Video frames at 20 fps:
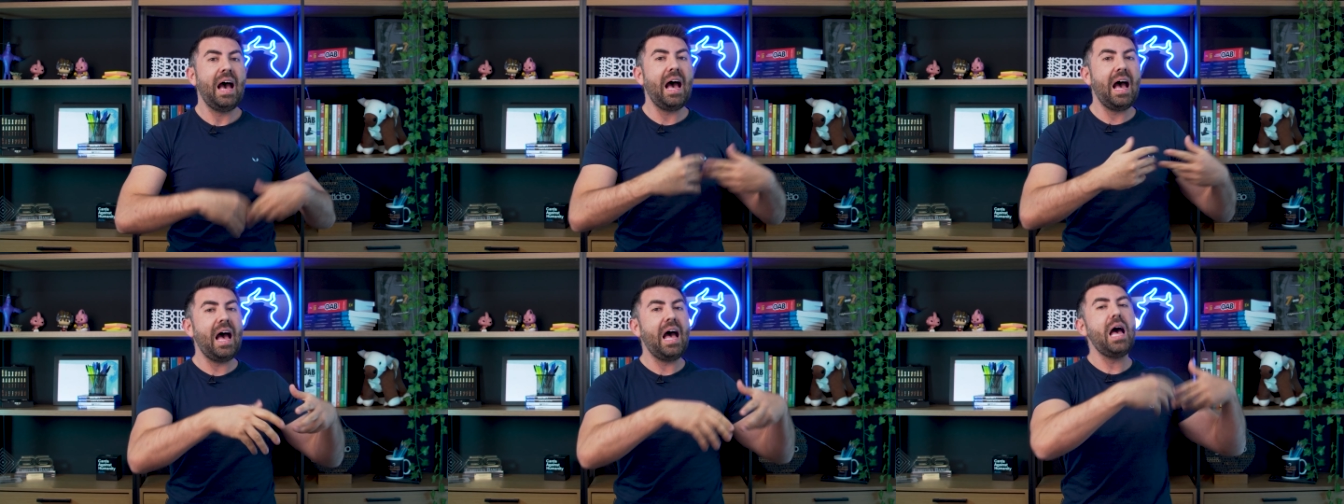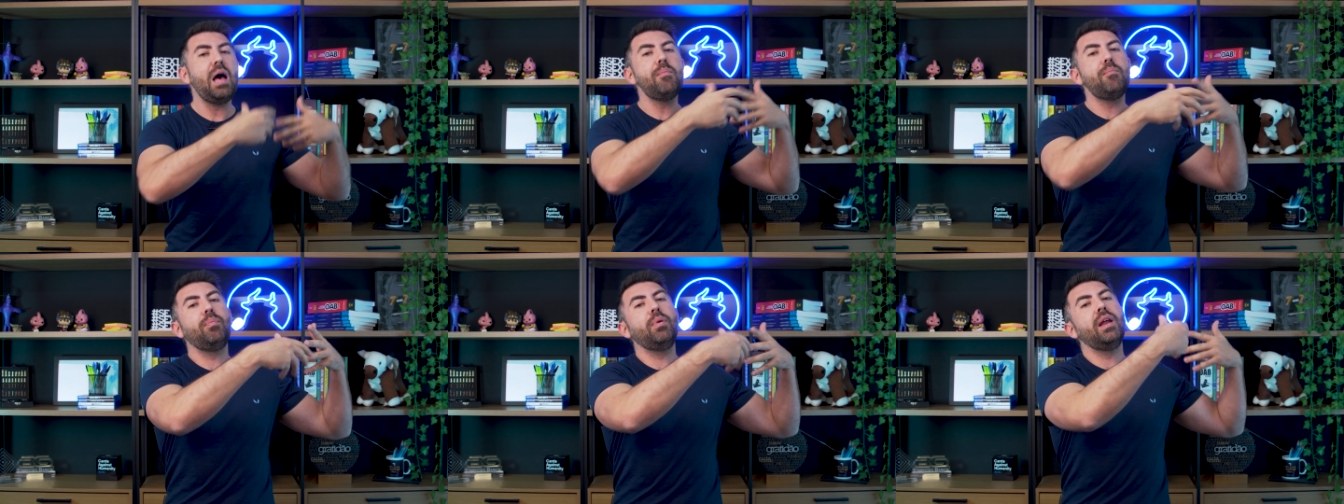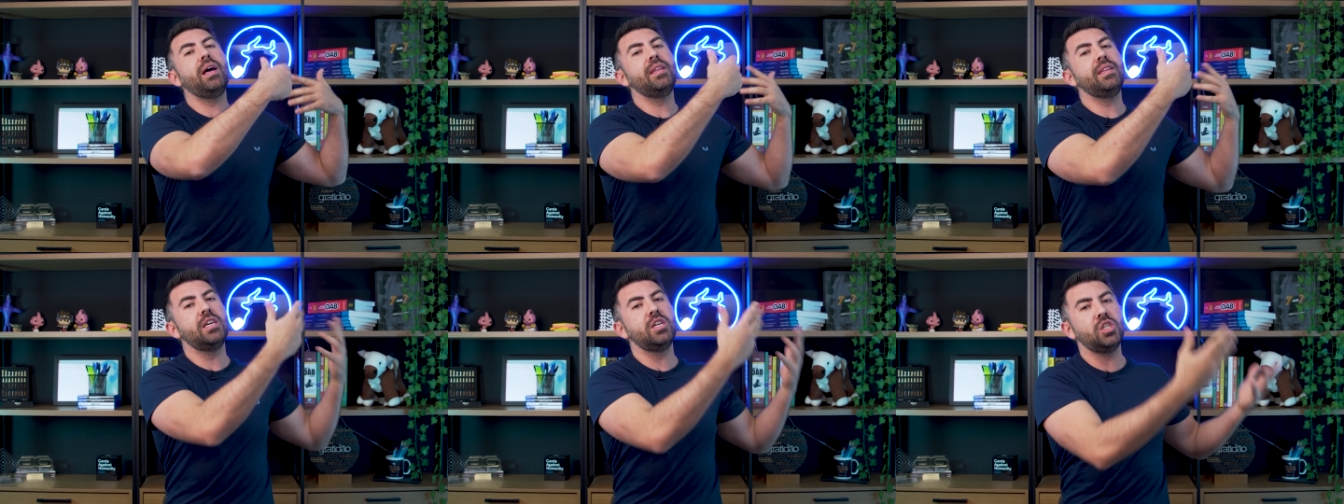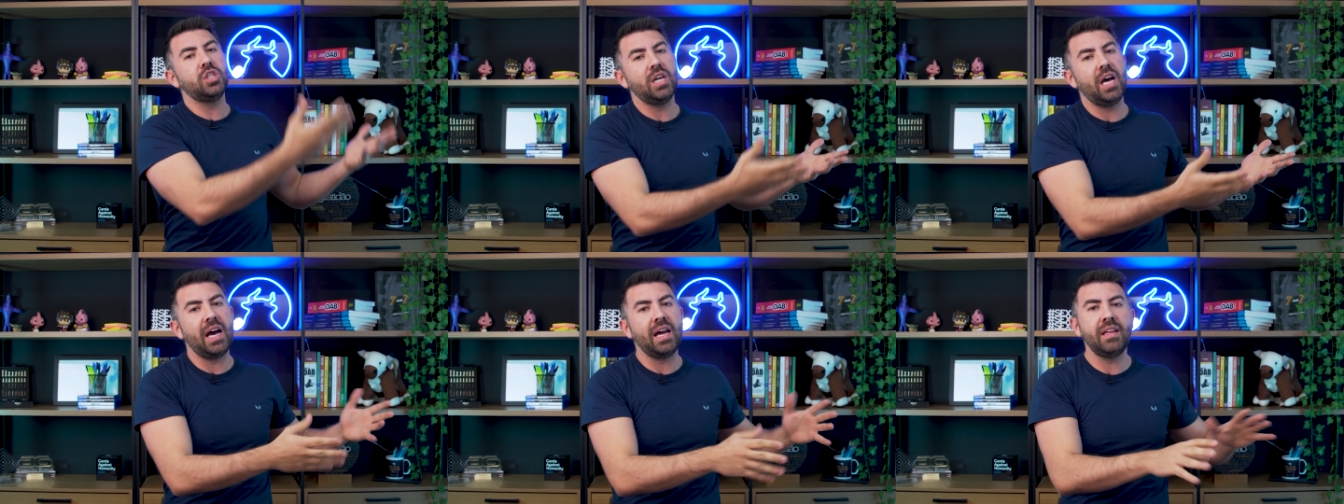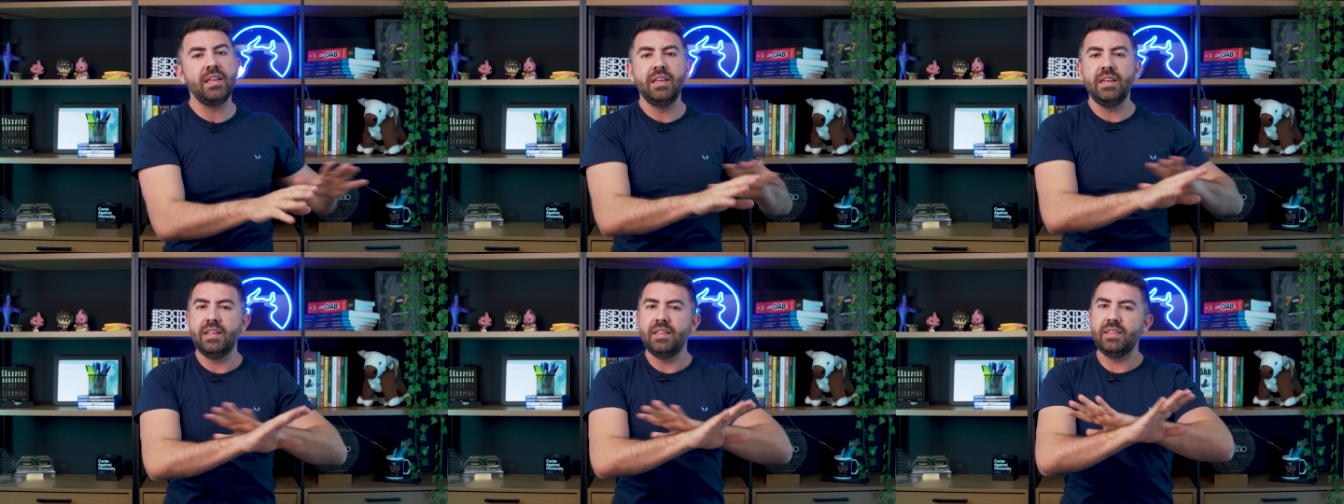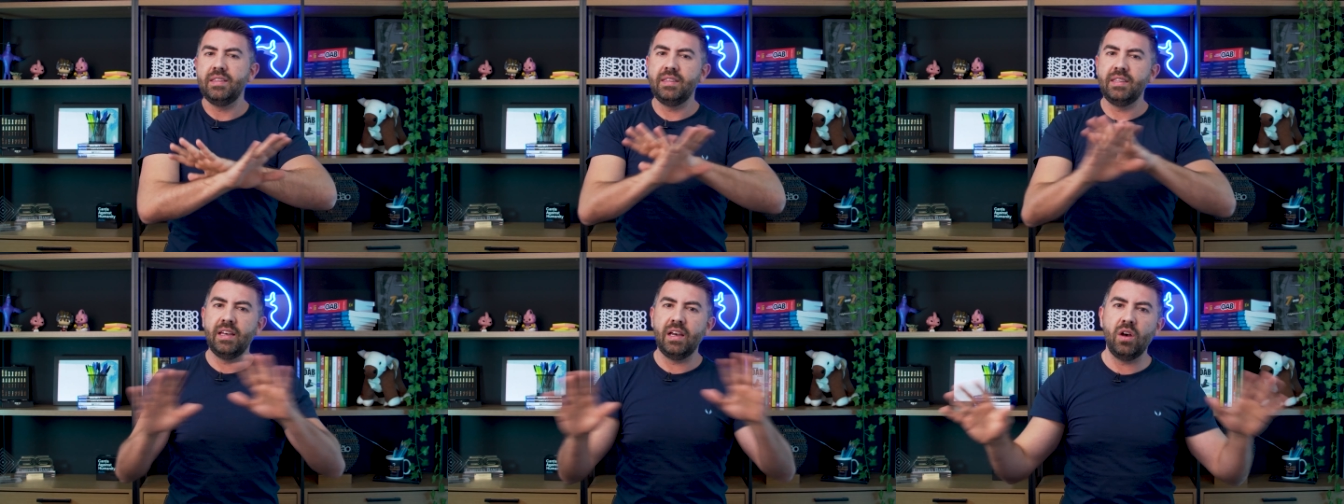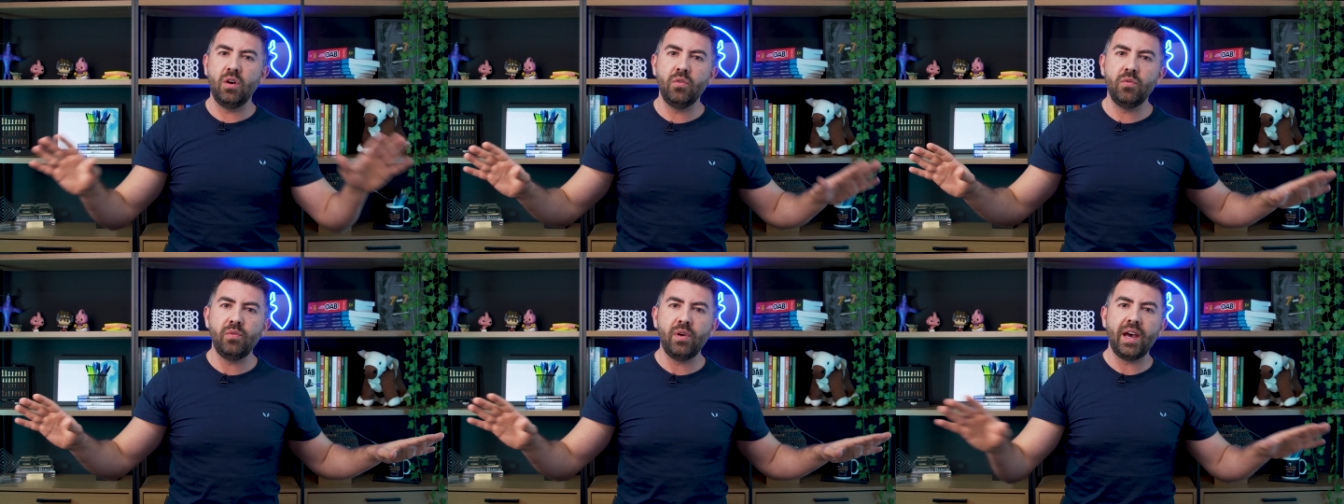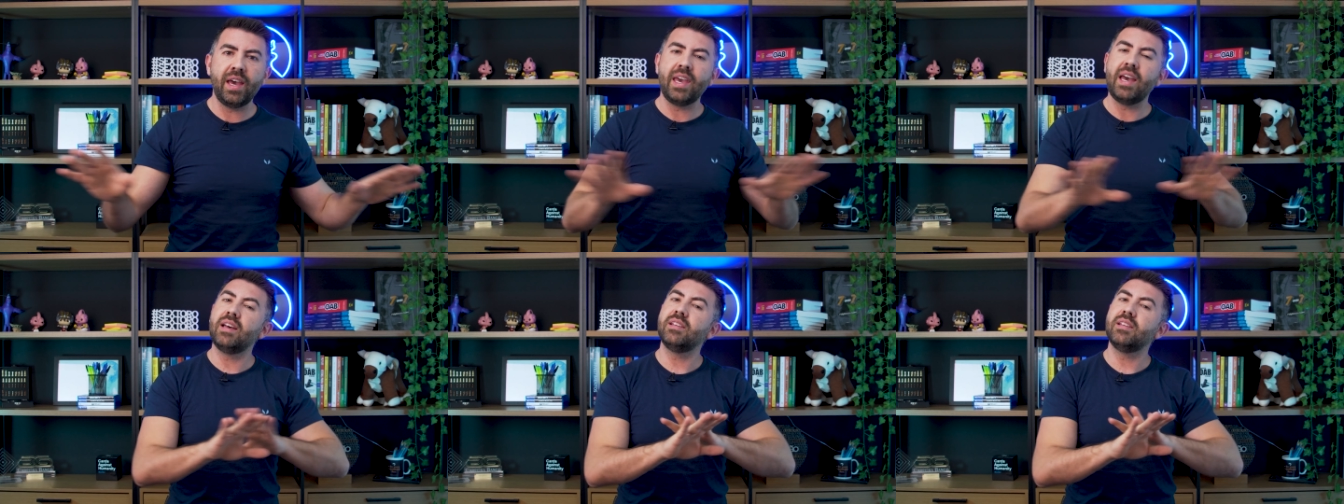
a planejar não vai